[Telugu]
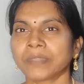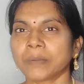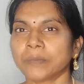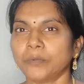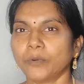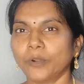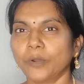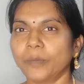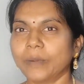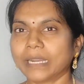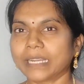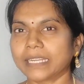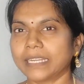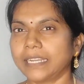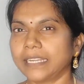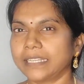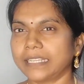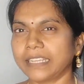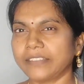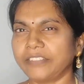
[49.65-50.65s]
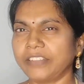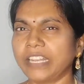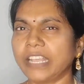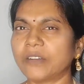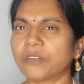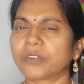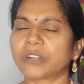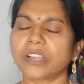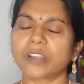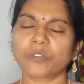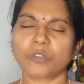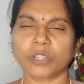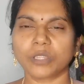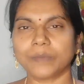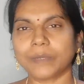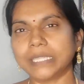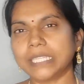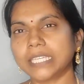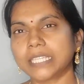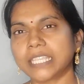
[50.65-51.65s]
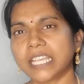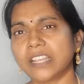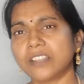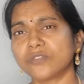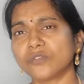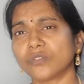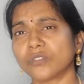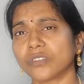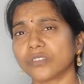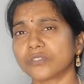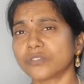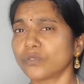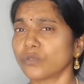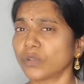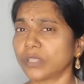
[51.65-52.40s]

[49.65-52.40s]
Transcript: పూల్ మకని అంటే వినే ఉంటారు కొంతమందికి తెలిసి ఉండొచ్చు